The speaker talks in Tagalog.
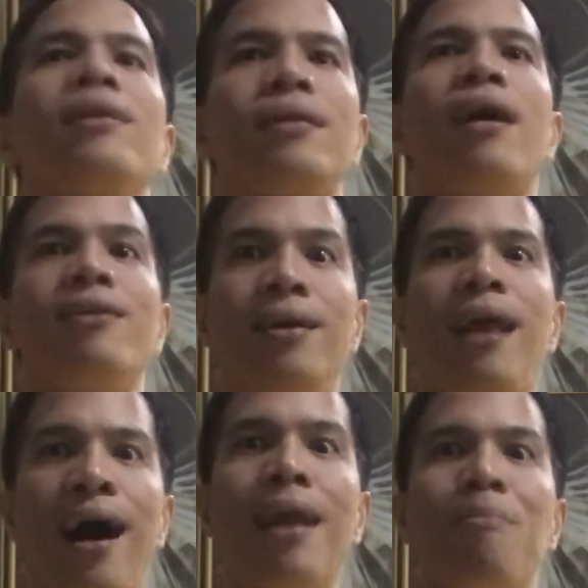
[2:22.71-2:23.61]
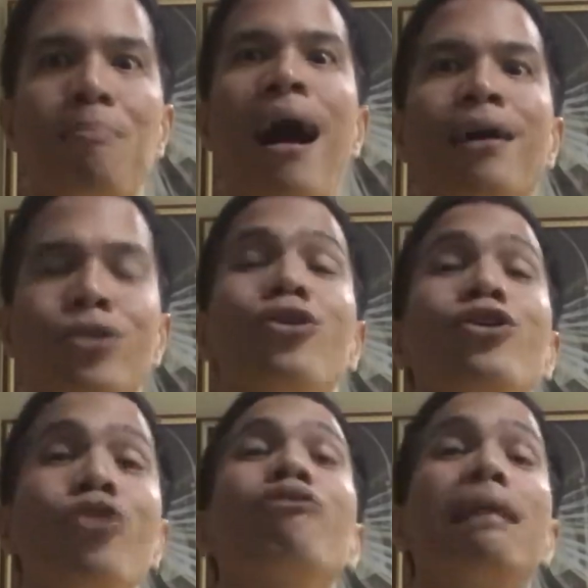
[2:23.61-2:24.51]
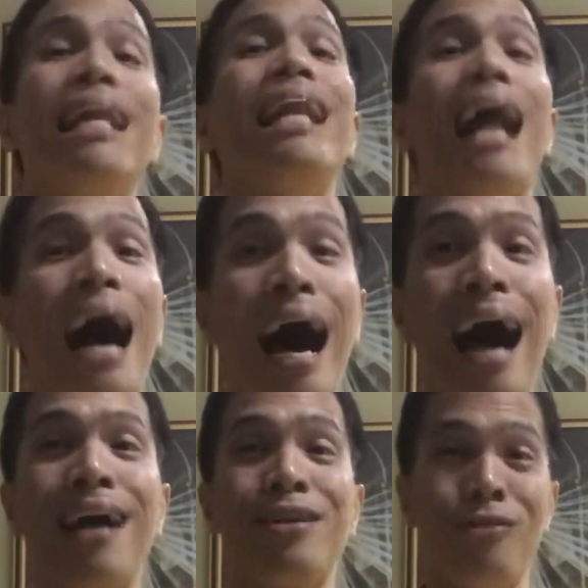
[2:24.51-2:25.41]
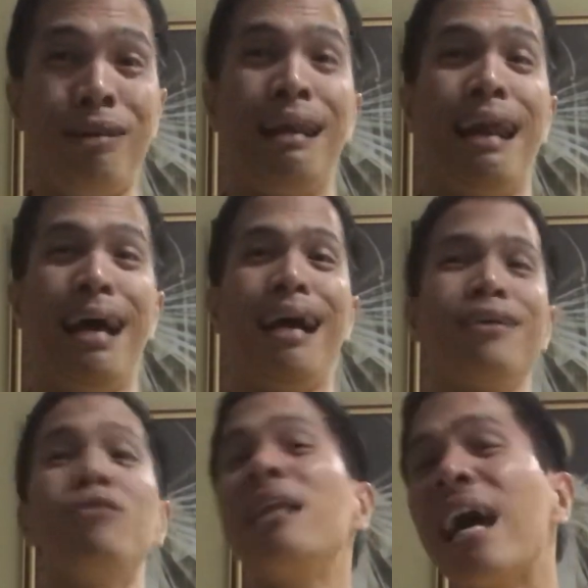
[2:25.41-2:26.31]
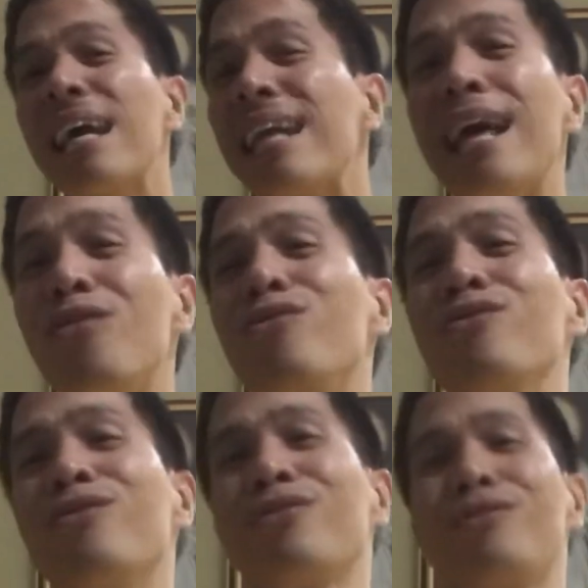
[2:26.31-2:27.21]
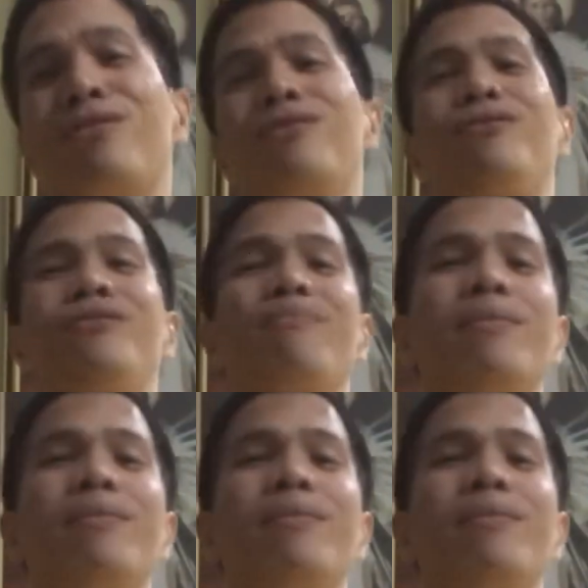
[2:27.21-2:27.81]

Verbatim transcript: na tayo ilalampaso. Yun lang, yun lang. Yun lang ikinalulungkot ko.